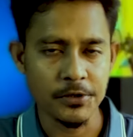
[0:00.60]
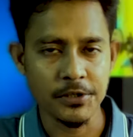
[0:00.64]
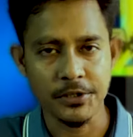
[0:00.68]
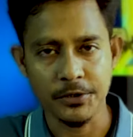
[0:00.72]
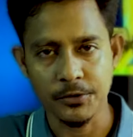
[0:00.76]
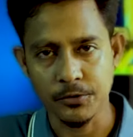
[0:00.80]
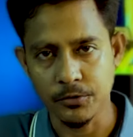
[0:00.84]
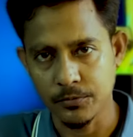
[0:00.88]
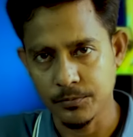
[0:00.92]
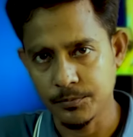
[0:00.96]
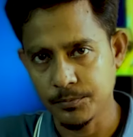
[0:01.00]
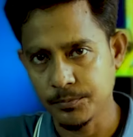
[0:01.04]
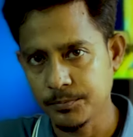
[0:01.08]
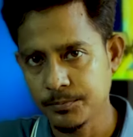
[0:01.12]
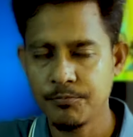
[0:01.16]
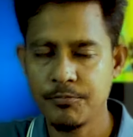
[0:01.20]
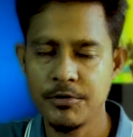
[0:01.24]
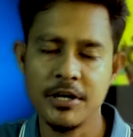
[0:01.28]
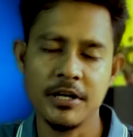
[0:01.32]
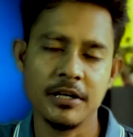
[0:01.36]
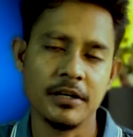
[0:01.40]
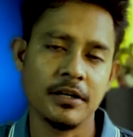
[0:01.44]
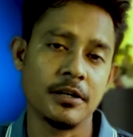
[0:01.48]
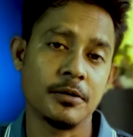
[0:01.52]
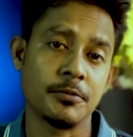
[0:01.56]
আলাইকুম
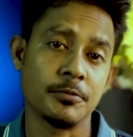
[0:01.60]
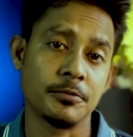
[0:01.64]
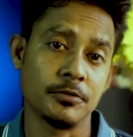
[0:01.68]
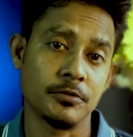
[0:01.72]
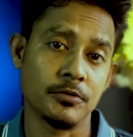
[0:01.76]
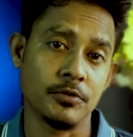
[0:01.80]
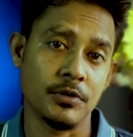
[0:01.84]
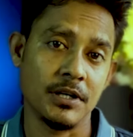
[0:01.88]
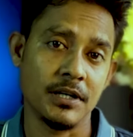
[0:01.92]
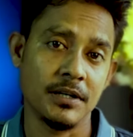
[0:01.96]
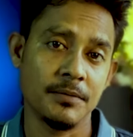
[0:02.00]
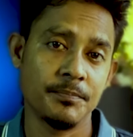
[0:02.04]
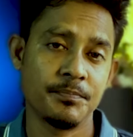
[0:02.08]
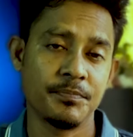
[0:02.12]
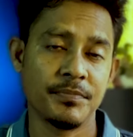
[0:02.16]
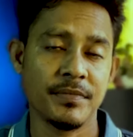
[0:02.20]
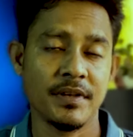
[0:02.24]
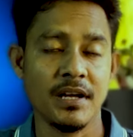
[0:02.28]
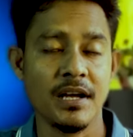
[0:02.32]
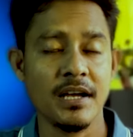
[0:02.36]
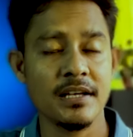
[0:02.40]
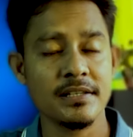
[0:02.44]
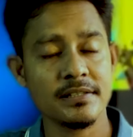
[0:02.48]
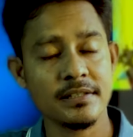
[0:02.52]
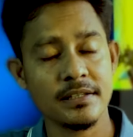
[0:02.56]
প্রিয়াংলার বন্ধুরা
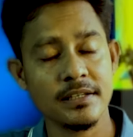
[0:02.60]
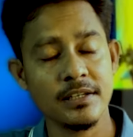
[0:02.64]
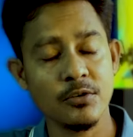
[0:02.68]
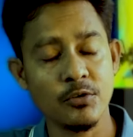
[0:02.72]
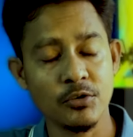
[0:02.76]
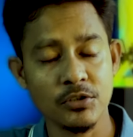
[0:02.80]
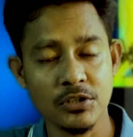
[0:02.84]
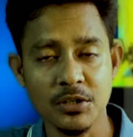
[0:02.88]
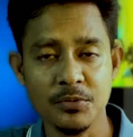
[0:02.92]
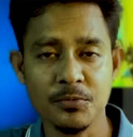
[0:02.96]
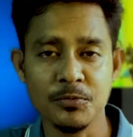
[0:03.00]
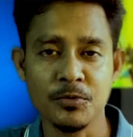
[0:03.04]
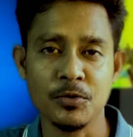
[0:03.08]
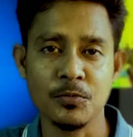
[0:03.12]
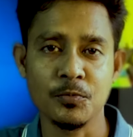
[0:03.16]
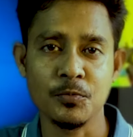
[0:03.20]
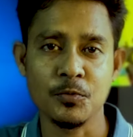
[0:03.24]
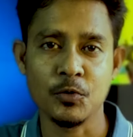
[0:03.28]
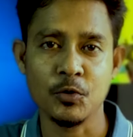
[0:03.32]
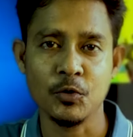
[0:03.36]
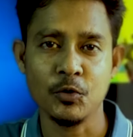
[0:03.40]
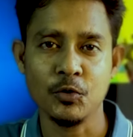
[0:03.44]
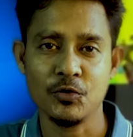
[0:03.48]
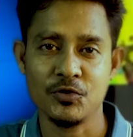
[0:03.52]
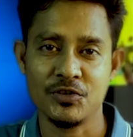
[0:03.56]
আজকে কথা
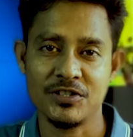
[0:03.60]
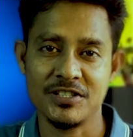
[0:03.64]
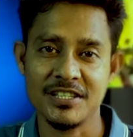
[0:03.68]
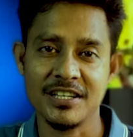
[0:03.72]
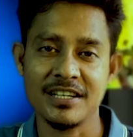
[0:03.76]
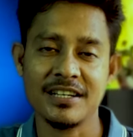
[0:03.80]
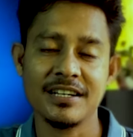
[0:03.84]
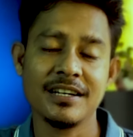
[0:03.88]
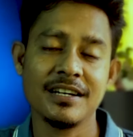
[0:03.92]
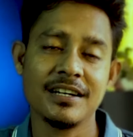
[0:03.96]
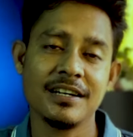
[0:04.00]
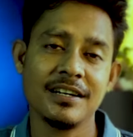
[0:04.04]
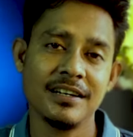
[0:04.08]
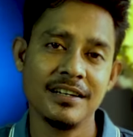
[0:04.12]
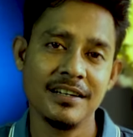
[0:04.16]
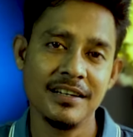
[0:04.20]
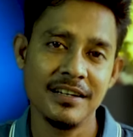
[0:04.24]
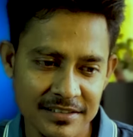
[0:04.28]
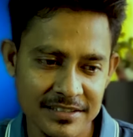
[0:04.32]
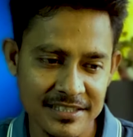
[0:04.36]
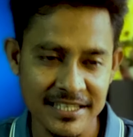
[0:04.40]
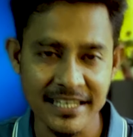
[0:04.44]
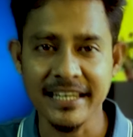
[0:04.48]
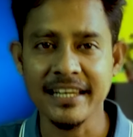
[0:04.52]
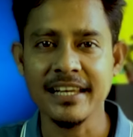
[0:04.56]
বলবো যারা
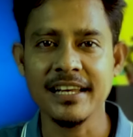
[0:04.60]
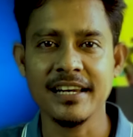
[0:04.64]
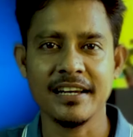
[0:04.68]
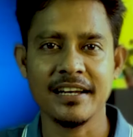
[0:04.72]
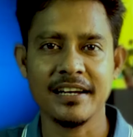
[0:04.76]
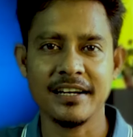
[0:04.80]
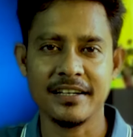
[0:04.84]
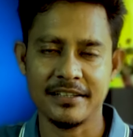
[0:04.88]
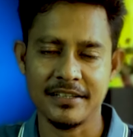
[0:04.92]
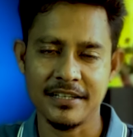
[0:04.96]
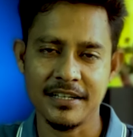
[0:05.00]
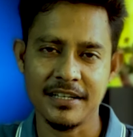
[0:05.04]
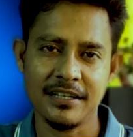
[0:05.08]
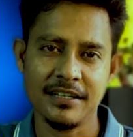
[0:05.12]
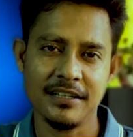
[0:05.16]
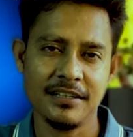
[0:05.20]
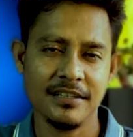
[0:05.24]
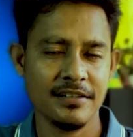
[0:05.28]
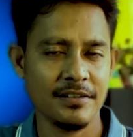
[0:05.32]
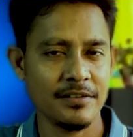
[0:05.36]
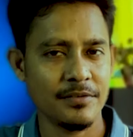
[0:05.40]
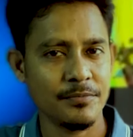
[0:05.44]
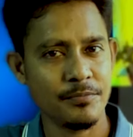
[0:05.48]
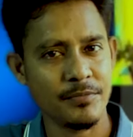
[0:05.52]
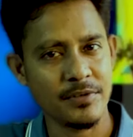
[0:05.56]
সিঙ্গেল কাটা
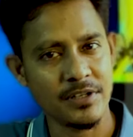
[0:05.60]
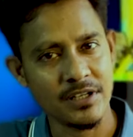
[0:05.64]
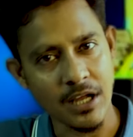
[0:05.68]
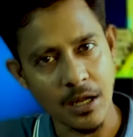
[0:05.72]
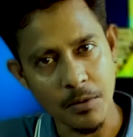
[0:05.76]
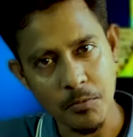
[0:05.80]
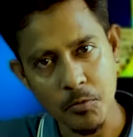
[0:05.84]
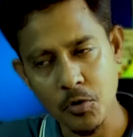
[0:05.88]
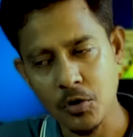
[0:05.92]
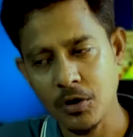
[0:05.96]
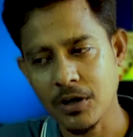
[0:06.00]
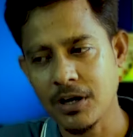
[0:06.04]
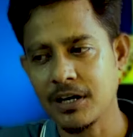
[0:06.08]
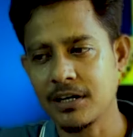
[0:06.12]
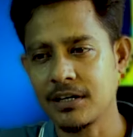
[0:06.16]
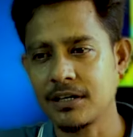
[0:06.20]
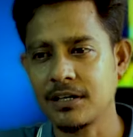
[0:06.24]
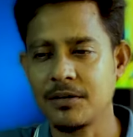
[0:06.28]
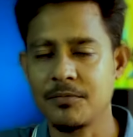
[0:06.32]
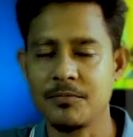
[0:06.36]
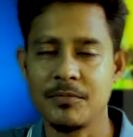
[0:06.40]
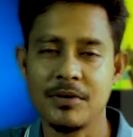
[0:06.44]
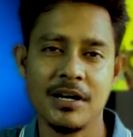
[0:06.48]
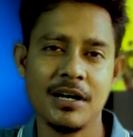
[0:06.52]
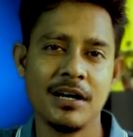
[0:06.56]
ডাবল
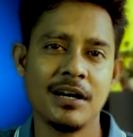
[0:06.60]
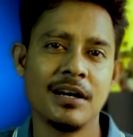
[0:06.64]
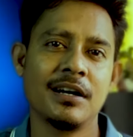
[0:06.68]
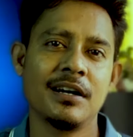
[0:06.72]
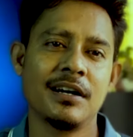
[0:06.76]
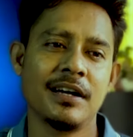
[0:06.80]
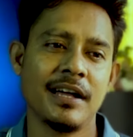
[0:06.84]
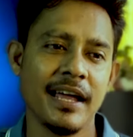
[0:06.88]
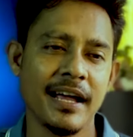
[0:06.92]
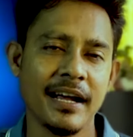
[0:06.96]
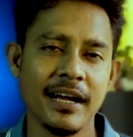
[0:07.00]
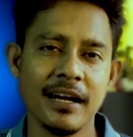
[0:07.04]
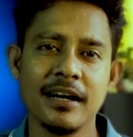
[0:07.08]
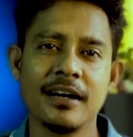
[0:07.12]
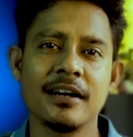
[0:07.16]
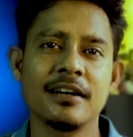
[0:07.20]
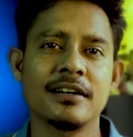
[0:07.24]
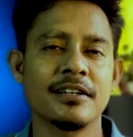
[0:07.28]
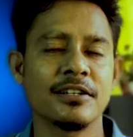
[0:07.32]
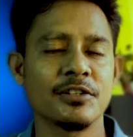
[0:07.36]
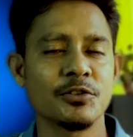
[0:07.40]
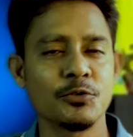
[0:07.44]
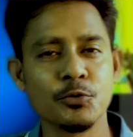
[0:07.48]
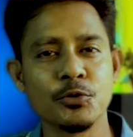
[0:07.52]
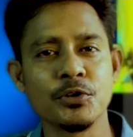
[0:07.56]
কাটা বা এক
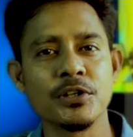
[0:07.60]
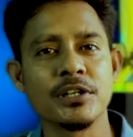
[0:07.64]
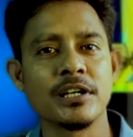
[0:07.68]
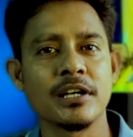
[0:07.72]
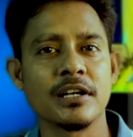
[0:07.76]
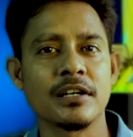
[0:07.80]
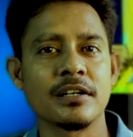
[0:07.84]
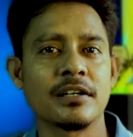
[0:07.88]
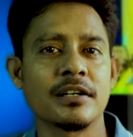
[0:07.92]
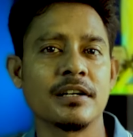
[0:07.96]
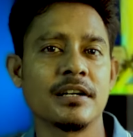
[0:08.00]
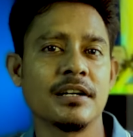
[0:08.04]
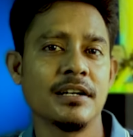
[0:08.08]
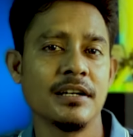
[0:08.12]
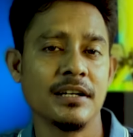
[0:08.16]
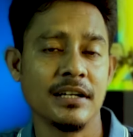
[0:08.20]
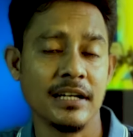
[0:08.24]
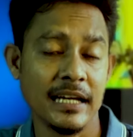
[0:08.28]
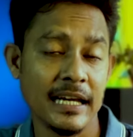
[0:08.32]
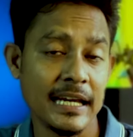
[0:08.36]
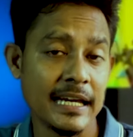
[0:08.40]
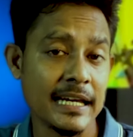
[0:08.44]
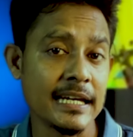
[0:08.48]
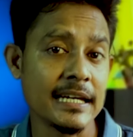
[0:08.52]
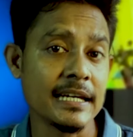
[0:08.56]
কাটা দুই কাটা
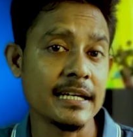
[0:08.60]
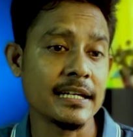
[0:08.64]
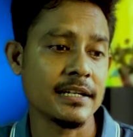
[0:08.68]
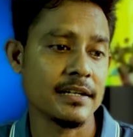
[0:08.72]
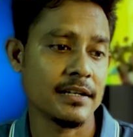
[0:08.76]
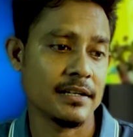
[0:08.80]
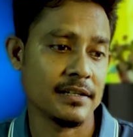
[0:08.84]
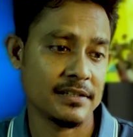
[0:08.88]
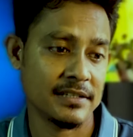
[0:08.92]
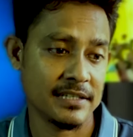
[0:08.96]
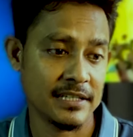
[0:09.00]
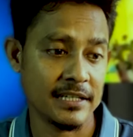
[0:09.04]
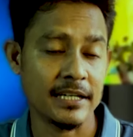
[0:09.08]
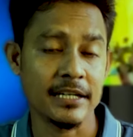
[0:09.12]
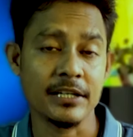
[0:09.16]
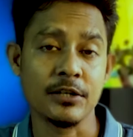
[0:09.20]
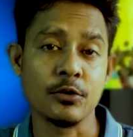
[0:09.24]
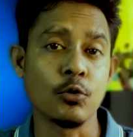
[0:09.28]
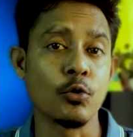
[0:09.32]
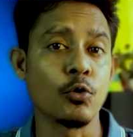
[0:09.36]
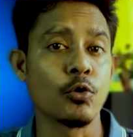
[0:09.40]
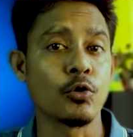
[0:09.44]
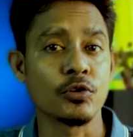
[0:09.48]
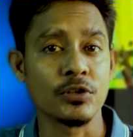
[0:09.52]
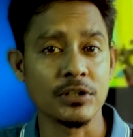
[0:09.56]
এই
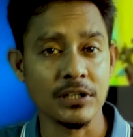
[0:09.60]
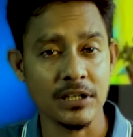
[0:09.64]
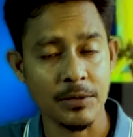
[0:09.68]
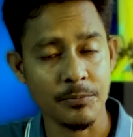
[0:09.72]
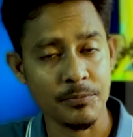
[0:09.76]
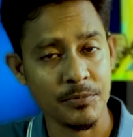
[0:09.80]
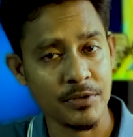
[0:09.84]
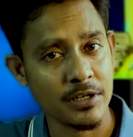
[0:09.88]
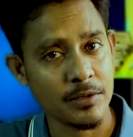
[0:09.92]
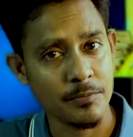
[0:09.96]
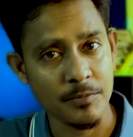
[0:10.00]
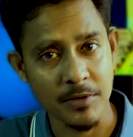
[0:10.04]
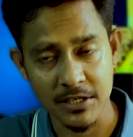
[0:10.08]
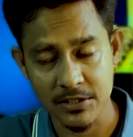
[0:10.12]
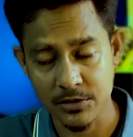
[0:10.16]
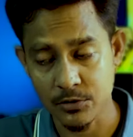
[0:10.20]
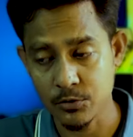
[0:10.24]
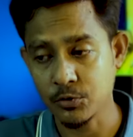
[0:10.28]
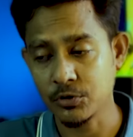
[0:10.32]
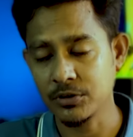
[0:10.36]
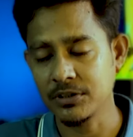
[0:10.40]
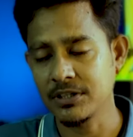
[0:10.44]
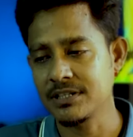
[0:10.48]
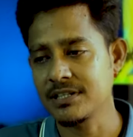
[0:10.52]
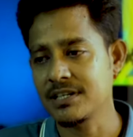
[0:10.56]
টিকিটগুলোতে আপনারা মাছ
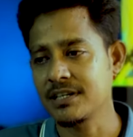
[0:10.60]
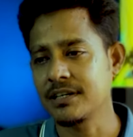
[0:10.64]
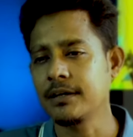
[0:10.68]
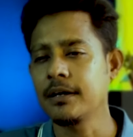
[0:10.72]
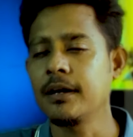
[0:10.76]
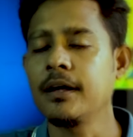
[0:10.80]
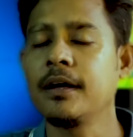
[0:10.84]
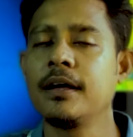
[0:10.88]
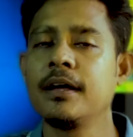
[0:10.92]
ধরতে যান